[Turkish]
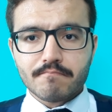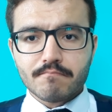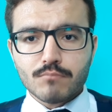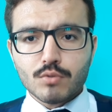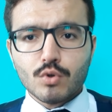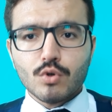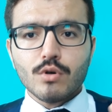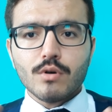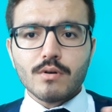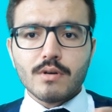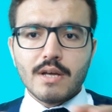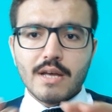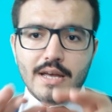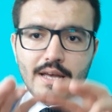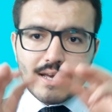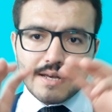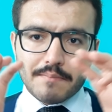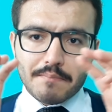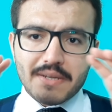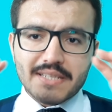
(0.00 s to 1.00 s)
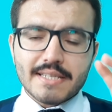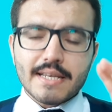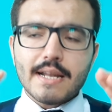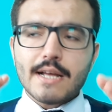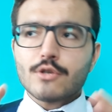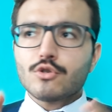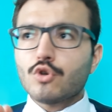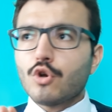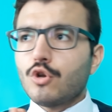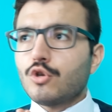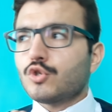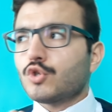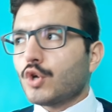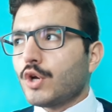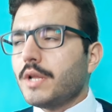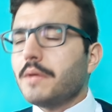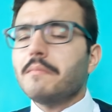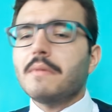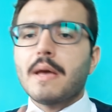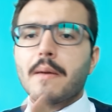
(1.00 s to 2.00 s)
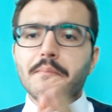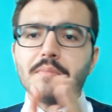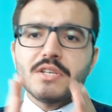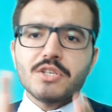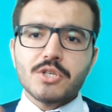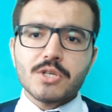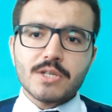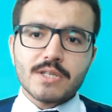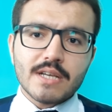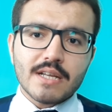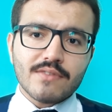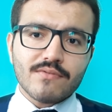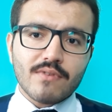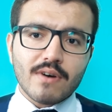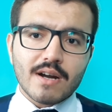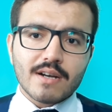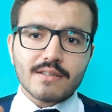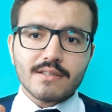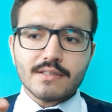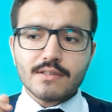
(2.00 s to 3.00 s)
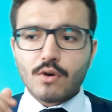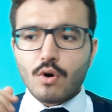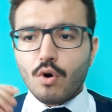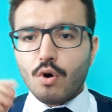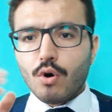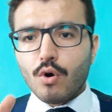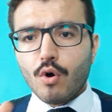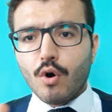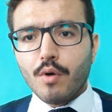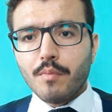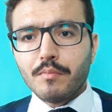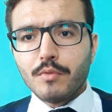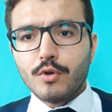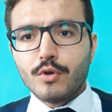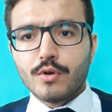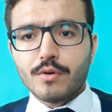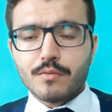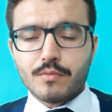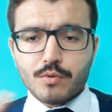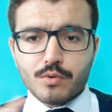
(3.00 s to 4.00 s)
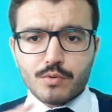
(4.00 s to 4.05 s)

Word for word: Bu mesela şöyle söyleyeyim. Bir şirket vardır. 10 milyon,